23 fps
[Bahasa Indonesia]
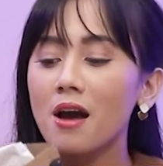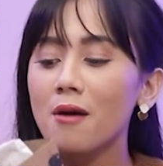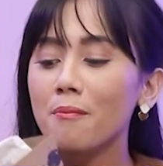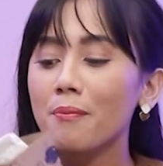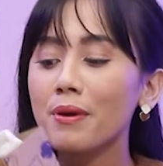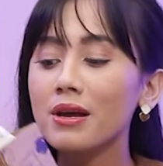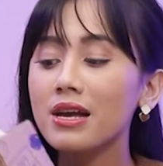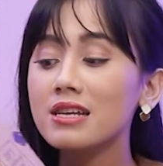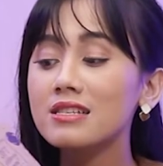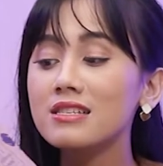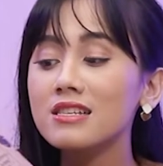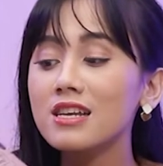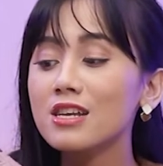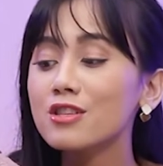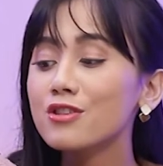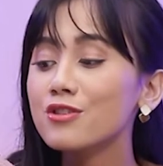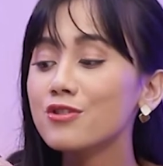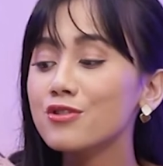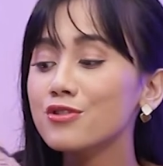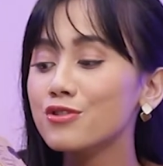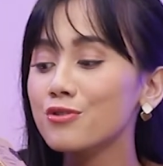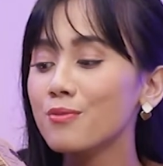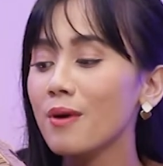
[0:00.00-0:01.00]
packagingnya
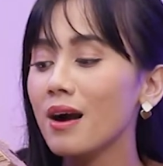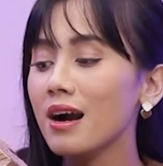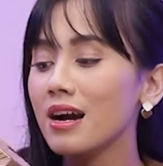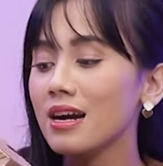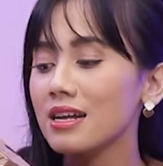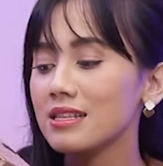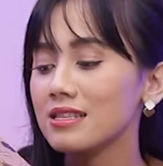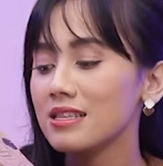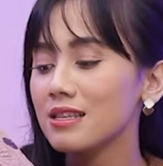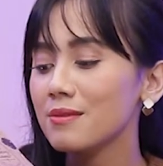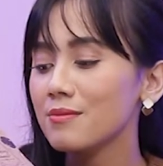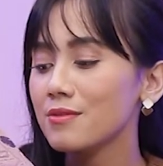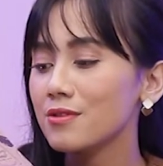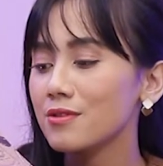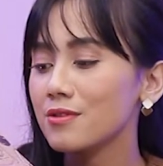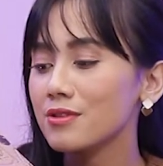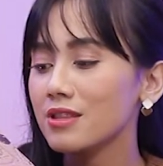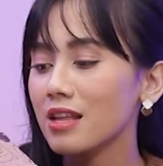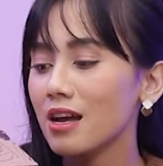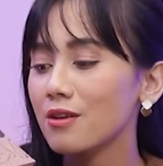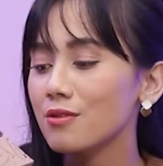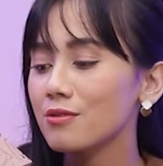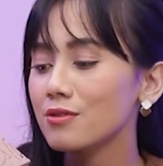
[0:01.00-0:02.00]
tuh lucu banget jadi
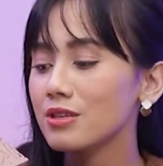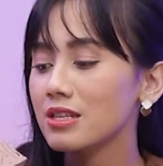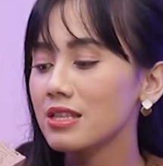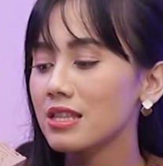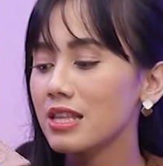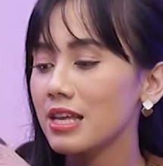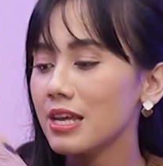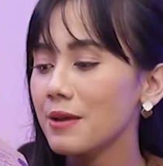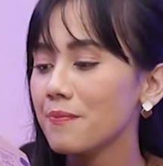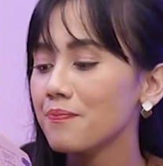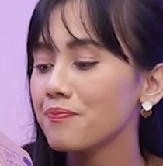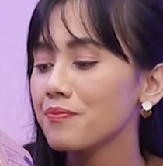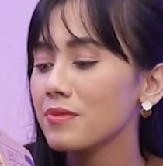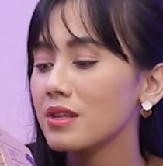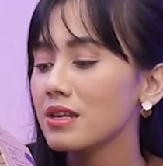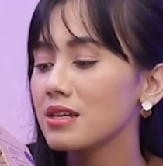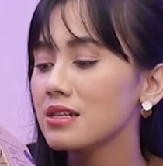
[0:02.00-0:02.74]
menurut aku ini